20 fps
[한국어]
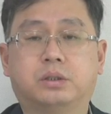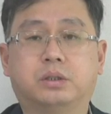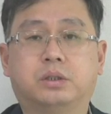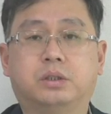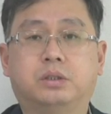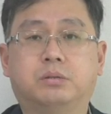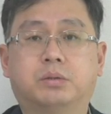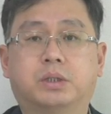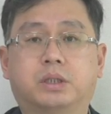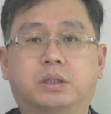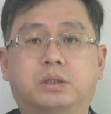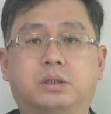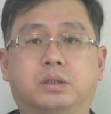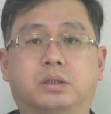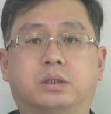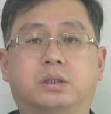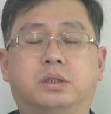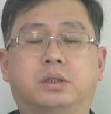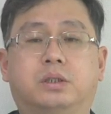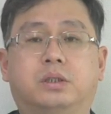이
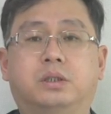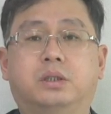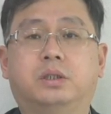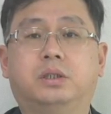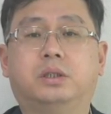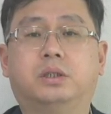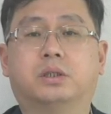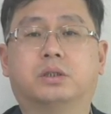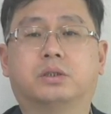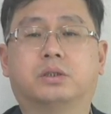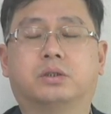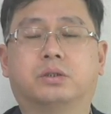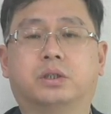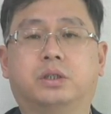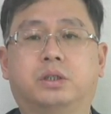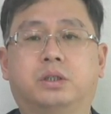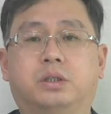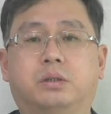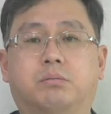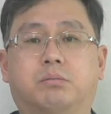말은 이
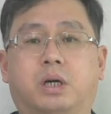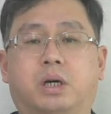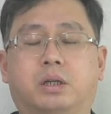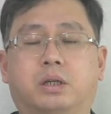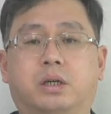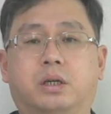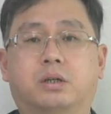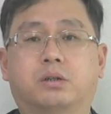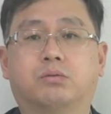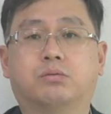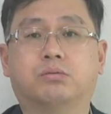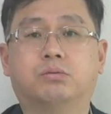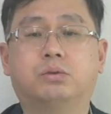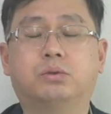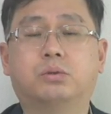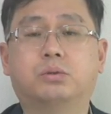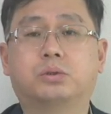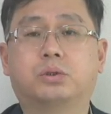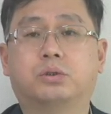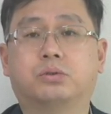여성이 만약
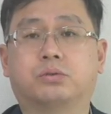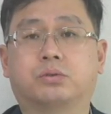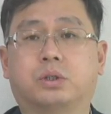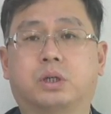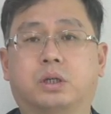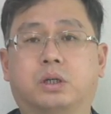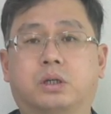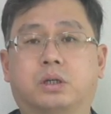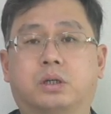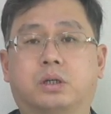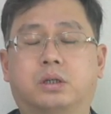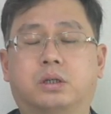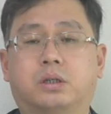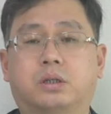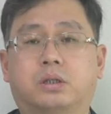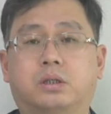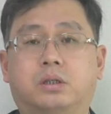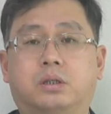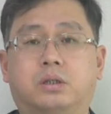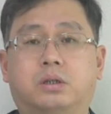운동선수다.
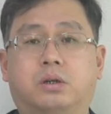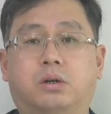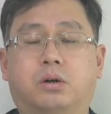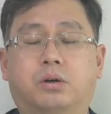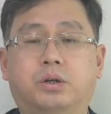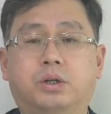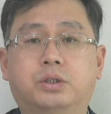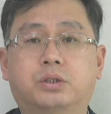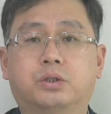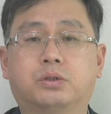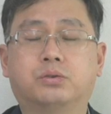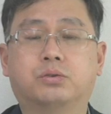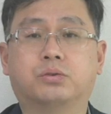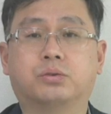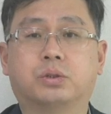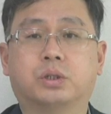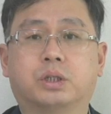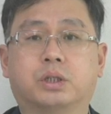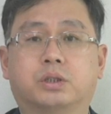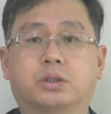어린
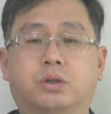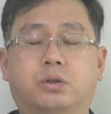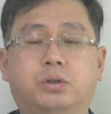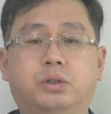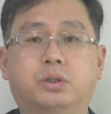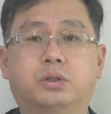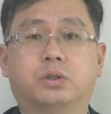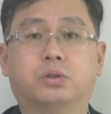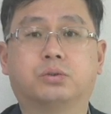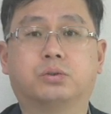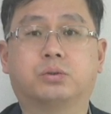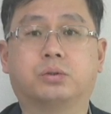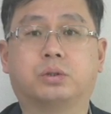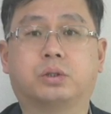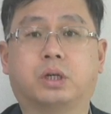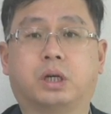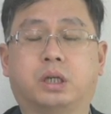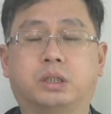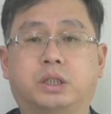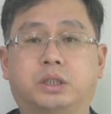선수인데 성인
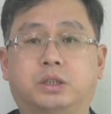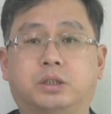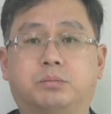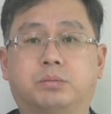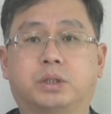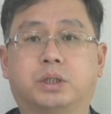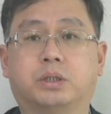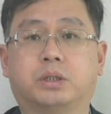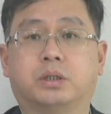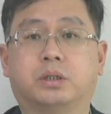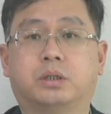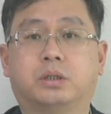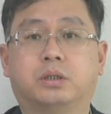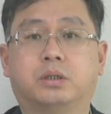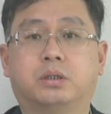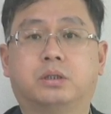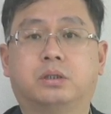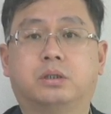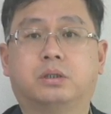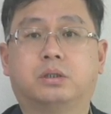선수를다 제칩니다.
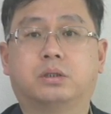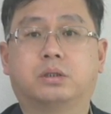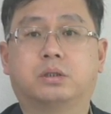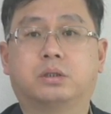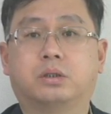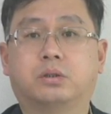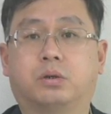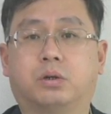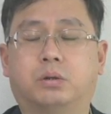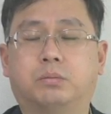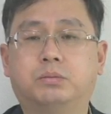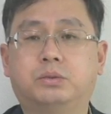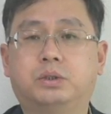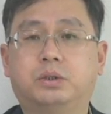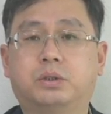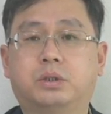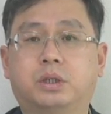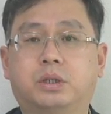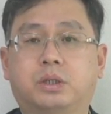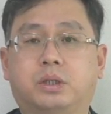그리고
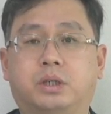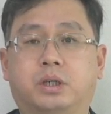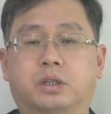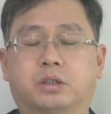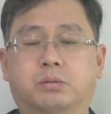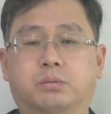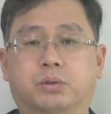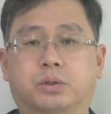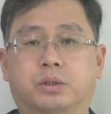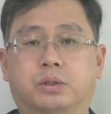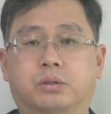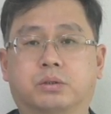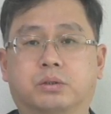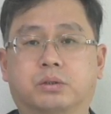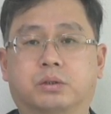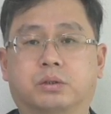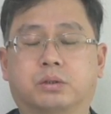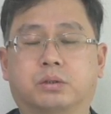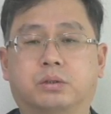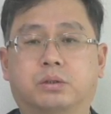엄청난 기량을 보이는
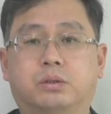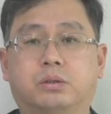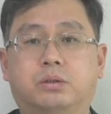거죠.